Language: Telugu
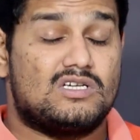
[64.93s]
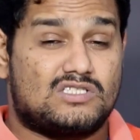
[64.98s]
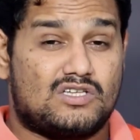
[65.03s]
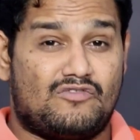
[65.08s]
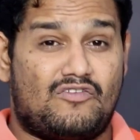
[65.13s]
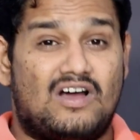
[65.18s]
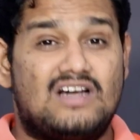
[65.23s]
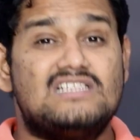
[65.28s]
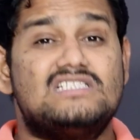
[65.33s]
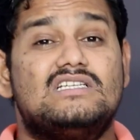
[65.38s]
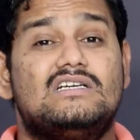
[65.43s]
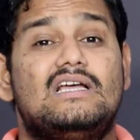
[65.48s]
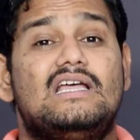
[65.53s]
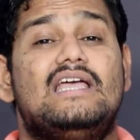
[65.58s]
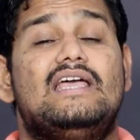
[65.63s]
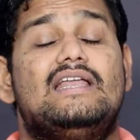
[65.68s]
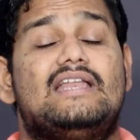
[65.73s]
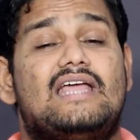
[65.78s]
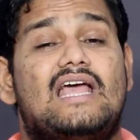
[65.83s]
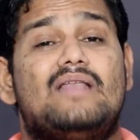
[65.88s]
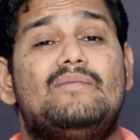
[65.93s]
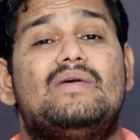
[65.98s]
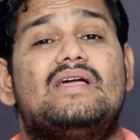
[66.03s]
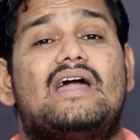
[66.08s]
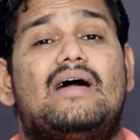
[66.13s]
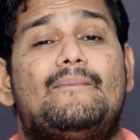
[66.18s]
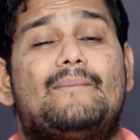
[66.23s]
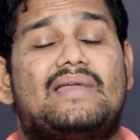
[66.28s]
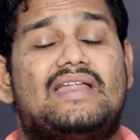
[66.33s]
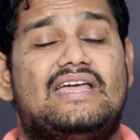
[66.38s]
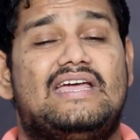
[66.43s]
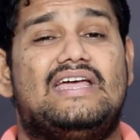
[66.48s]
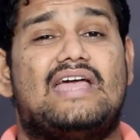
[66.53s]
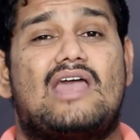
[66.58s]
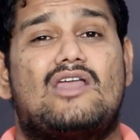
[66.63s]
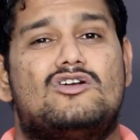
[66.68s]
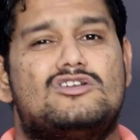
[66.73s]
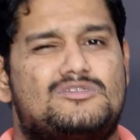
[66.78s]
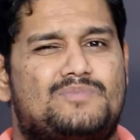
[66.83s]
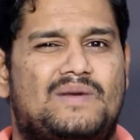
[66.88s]
సో వన్స్ ఈ రియల్మీ కంపెనీ ఈ
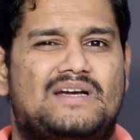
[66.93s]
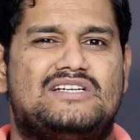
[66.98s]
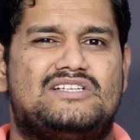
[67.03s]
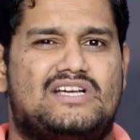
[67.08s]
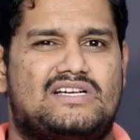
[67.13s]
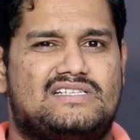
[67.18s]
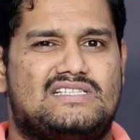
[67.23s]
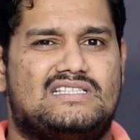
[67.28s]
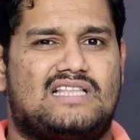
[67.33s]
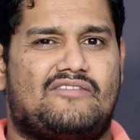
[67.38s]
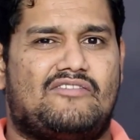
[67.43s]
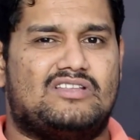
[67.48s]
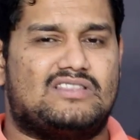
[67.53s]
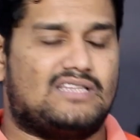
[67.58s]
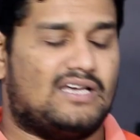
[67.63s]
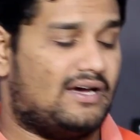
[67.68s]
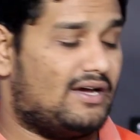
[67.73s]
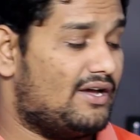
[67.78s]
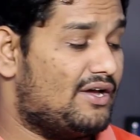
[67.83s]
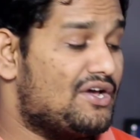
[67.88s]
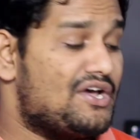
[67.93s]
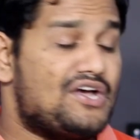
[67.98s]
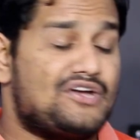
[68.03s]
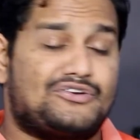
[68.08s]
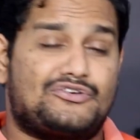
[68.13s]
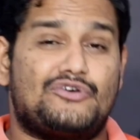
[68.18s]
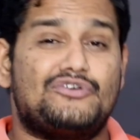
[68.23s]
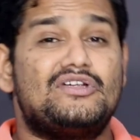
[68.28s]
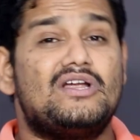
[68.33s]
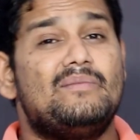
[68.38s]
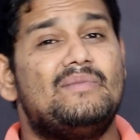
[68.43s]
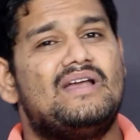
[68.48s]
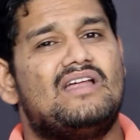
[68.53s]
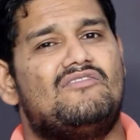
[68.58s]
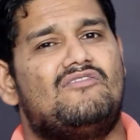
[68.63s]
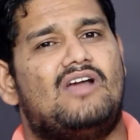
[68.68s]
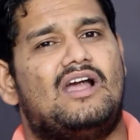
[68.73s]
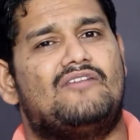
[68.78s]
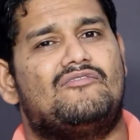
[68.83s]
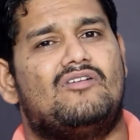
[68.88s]
అనౌన్స్మెంట్ చేసిన తర్వాత సోషల్ మీడియా
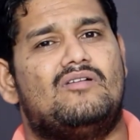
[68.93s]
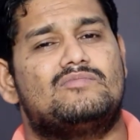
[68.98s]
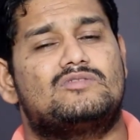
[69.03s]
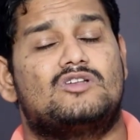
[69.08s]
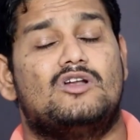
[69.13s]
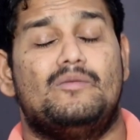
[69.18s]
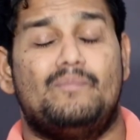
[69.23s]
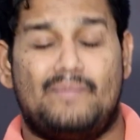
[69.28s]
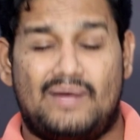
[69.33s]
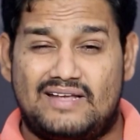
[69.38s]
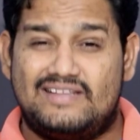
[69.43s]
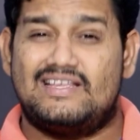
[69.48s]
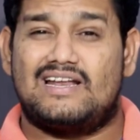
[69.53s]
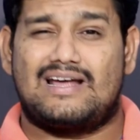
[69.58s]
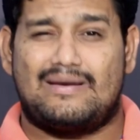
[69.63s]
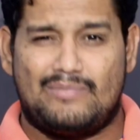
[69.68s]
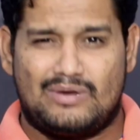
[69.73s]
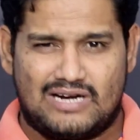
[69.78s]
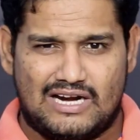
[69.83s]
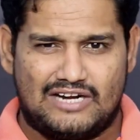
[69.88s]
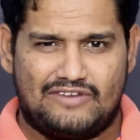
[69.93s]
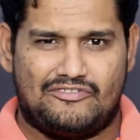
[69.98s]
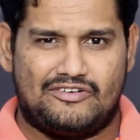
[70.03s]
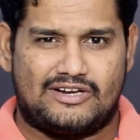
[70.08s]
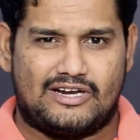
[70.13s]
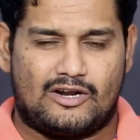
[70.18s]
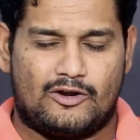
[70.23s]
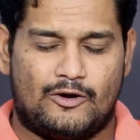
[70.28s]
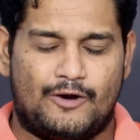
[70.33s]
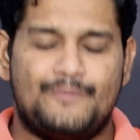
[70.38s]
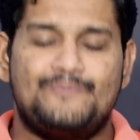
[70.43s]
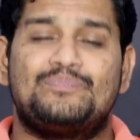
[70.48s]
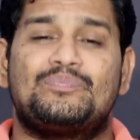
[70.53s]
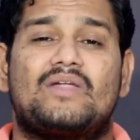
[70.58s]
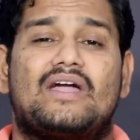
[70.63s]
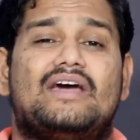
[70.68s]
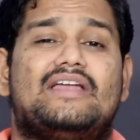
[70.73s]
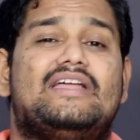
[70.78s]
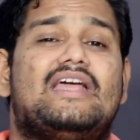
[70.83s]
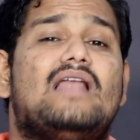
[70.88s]
ప్లాట్ఫామ్స్లో మేజర్గా మనకి ట్విట్టర్లో
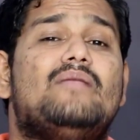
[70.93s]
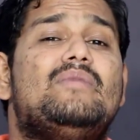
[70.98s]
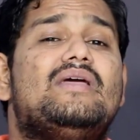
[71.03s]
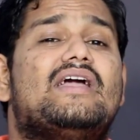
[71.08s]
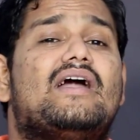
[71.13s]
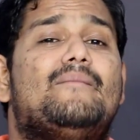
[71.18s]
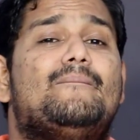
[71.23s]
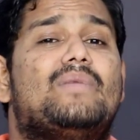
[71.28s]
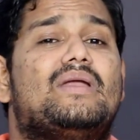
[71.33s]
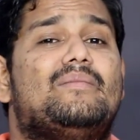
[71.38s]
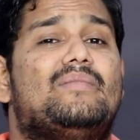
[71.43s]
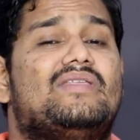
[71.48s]
రియల్మీ కంపెనీ